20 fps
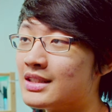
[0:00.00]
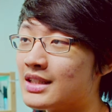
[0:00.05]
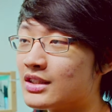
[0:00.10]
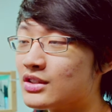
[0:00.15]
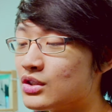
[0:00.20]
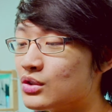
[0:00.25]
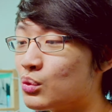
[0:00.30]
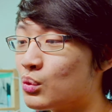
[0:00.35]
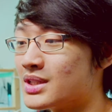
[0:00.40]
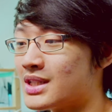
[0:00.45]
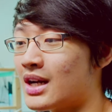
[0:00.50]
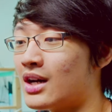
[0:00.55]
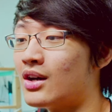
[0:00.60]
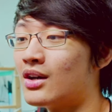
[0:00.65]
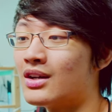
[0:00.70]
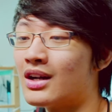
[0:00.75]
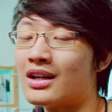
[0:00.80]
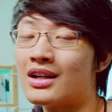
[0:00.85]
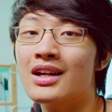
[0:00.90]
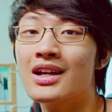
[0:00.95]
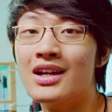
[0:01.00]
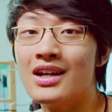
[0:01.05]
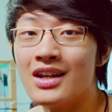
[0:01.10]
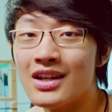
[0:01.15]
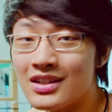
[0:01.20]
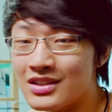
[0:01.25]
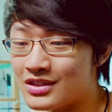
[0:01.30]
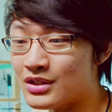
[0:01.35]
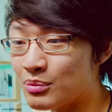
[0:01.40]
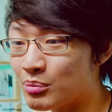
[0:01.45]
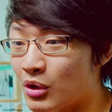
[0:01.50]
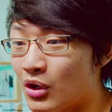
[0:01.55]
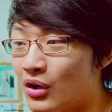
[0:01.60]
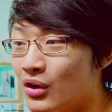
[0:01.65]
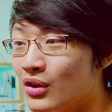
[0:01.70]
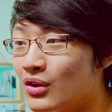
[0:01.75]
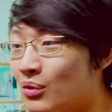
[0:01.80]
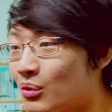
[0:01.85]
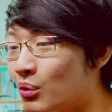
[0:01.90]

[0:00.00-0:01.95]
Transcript: 像是我想要让什么，